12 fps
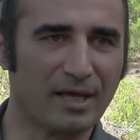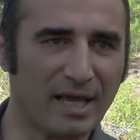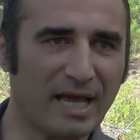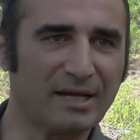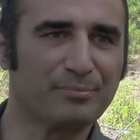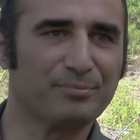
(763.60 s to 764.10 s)

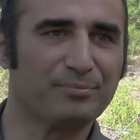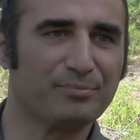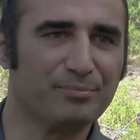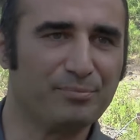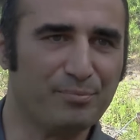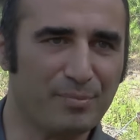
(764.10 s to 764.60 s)
Eğer
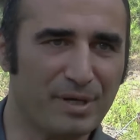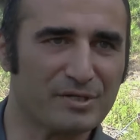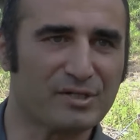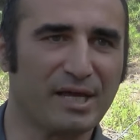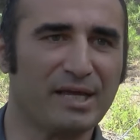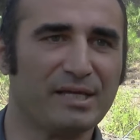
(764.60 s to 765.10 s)

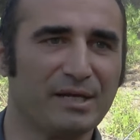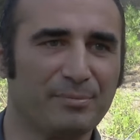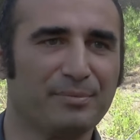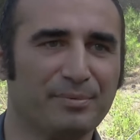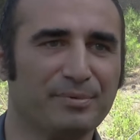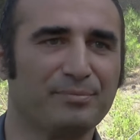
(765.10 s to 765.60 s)
mesai
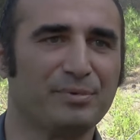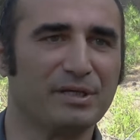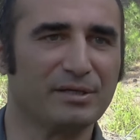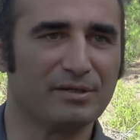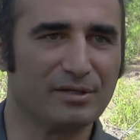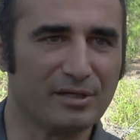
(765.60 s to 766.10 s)
yapıp
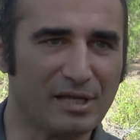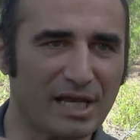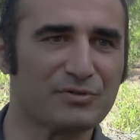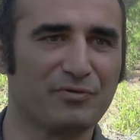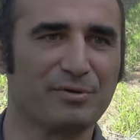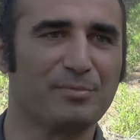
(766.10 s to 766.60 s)
bir
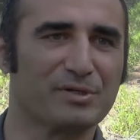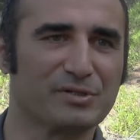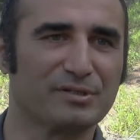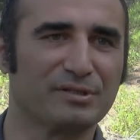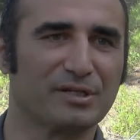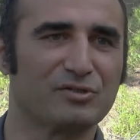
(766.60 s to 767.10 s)
ilaç
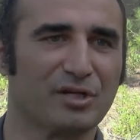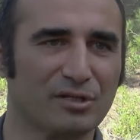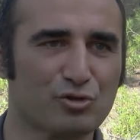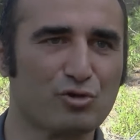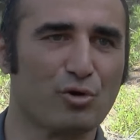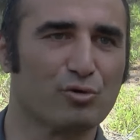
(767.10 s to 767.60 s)
firmasında
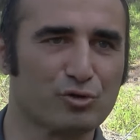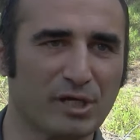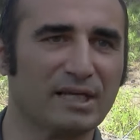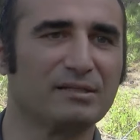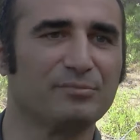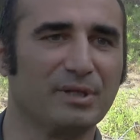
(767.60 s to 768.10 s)
çalışıyor
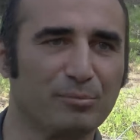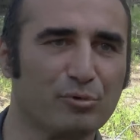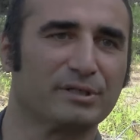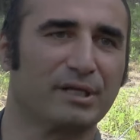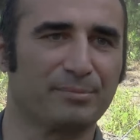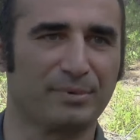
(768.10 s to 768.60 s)
olsaydım da bu
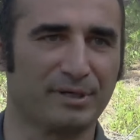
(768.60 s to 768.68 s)
kadar